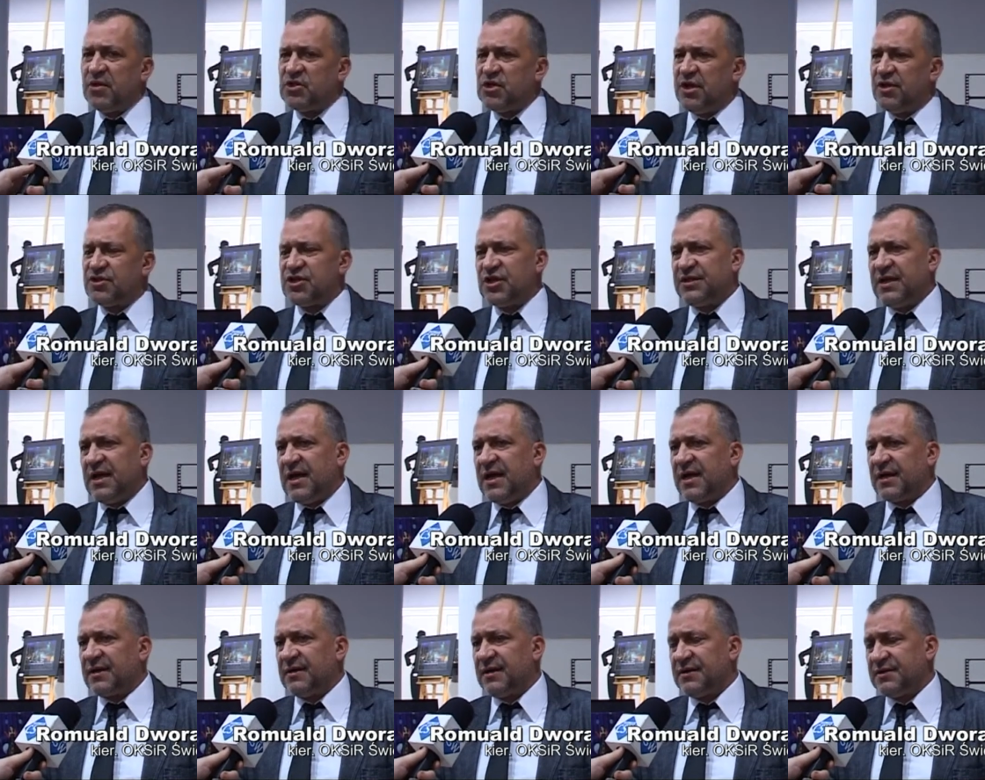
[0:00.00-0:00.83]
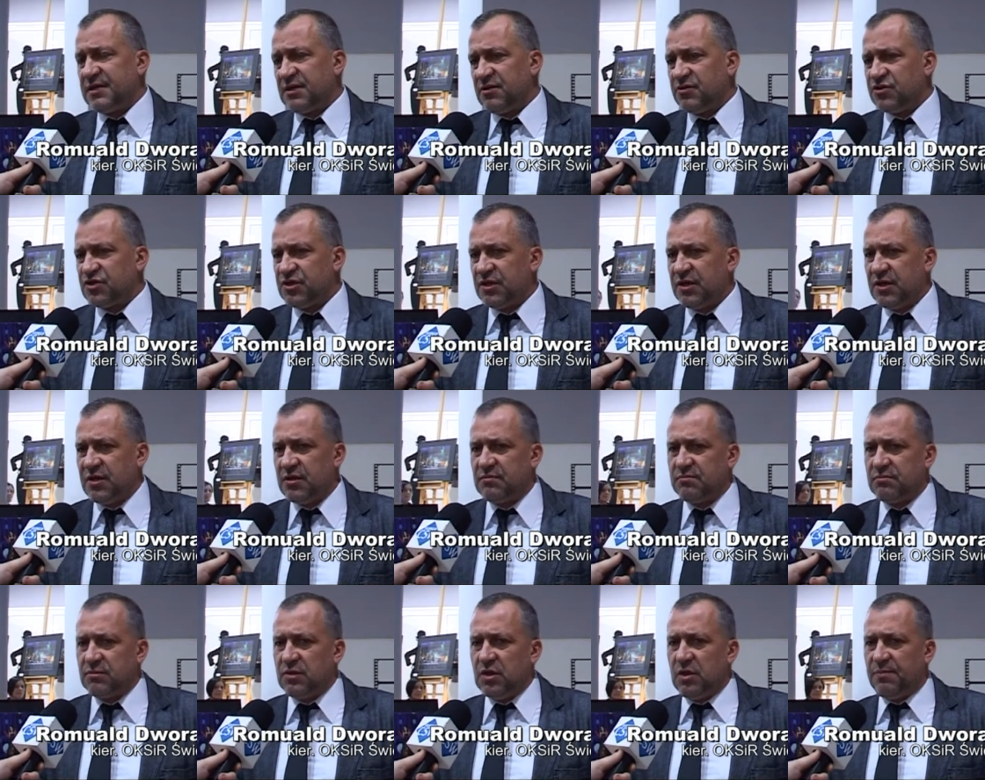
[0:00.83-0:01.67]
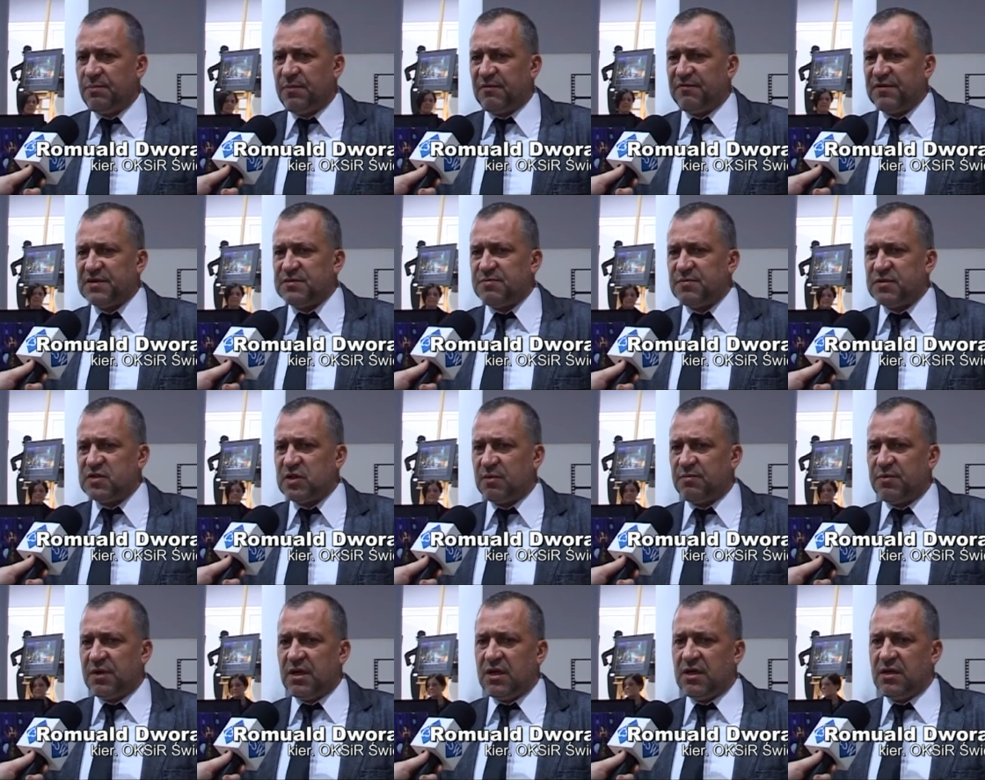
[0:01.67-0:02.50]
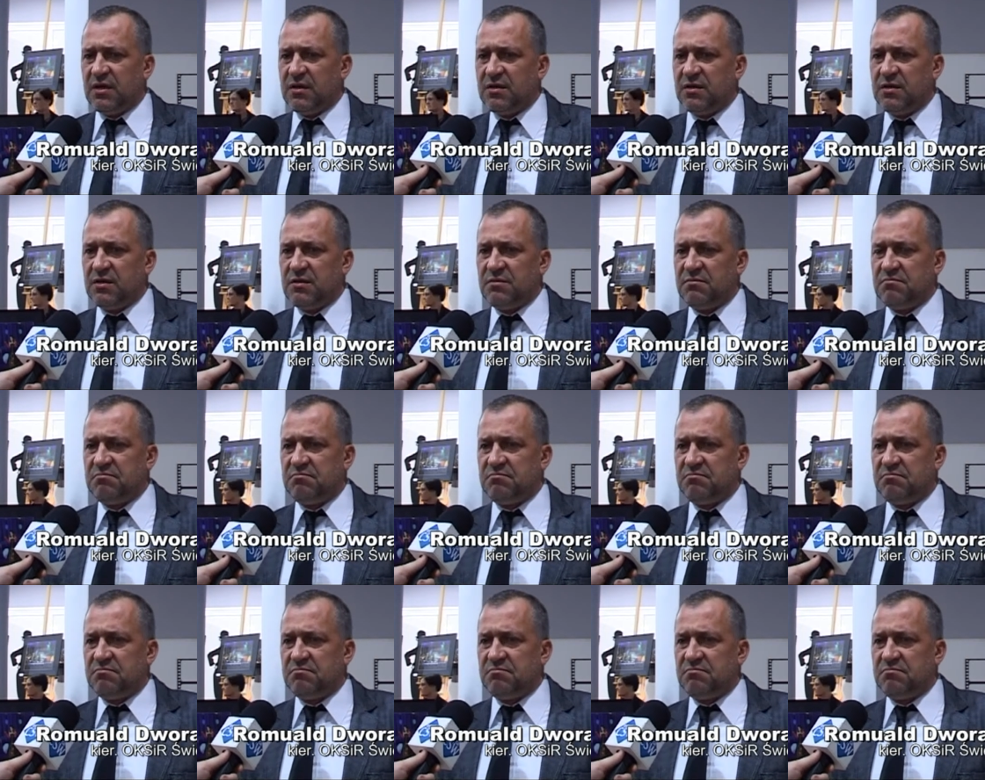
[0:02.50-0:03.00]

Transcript: Myślę, że tak, dlatego że no powiedzmy sobie y,